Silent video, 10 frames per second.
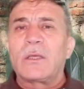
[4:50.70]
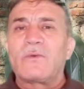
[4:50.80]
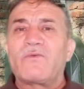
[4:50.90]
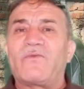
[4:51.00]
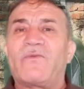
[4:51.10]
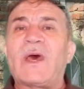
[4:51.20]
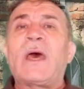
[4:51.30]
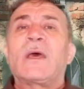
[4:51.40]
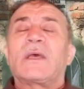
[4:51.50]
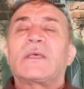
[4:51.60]

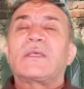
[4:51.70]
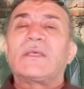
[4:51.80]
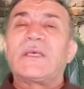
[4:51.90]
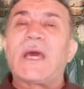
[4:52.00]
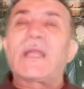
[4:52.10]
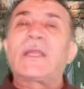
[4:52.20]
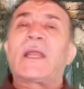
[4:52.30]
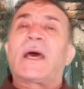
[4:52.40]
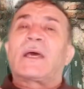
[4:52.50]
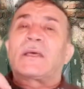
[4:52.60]
ve
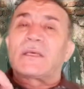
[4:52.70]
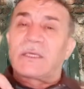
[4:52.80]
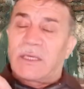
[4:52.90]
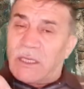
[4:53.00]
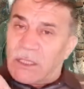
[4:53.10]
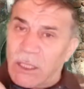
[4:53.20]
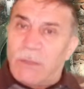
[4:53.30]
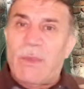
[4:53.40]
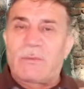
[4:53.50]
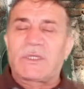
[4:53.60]
yerine
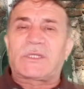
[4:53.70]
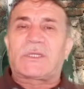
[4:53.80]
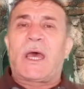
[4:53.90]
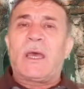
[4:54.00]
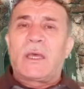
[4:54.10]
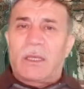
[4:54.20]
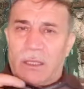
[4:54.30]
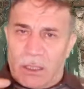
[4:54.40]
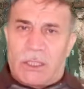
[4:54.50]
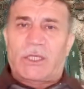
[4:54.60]
getirmemişse
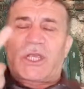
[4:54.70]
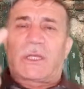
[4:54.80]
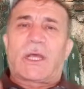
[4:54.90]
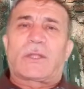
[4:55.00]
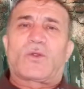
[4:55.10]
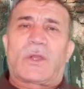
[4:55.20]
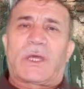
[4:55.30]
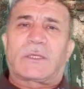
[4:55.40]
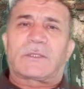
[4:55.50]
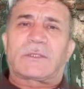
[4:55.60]
iki şeyden
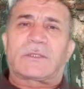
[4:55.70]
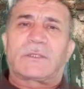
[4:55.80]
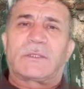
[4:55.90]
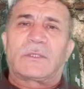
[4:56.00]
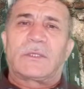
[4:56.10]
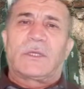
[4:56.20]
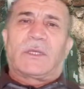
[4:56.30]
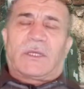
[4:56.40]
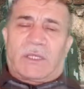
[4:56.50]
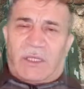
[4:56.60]
dolayıdır.
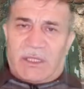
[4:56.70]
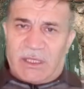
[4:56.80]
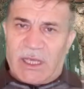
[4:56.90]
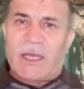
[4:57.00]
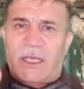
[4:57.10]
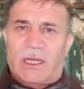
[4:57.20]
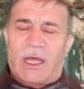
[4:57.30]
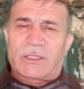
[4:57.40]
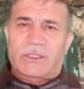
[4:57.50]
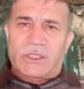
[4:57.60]
Ya
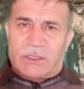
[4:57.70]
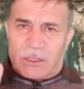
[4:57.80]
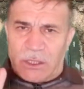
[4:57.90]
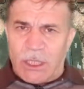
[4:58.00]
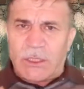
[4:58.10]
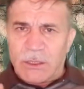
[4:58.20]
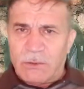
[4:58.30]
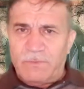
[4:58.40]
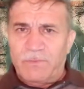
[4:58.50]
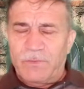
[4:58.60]
yalancıdır
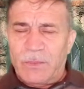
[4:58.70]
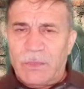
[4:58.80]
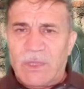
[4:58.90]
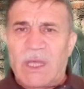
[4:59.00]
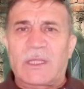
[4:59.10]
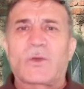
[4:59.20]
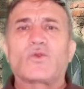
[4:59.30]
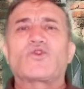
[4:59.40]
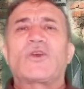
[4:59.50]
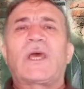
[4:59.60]
ya da
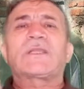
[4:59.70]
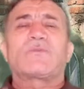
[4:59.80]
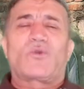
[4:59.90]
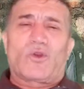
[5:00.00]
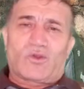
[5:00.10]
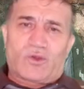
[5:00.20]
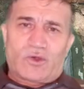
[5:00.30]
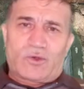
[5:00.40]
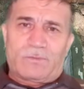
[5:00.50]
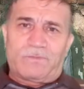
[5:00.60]
gücü
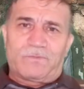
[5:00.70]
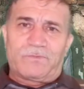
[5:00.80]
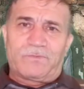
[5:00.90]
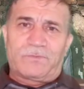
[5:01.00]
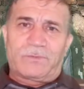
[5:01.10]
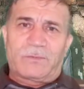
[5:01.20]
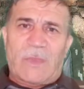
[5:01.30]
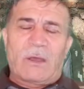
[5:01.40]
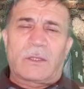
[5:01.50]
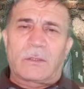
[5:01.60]
yetmiyordur.
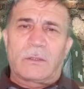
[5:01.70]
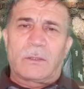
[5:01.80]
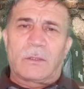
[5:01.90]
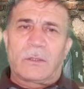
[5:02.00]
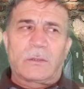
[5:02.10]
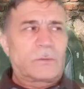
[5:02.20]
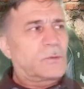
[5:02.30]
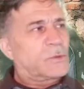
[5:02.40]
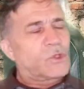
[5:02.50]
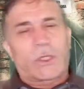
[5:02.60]
Evet,
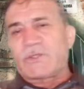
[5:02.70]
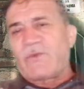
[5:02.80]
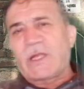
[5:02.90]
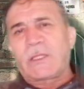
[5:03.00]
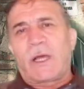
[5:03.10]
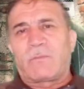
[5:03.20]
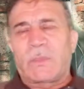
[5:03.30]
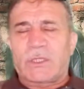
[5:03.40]
söz verdi yapmadı,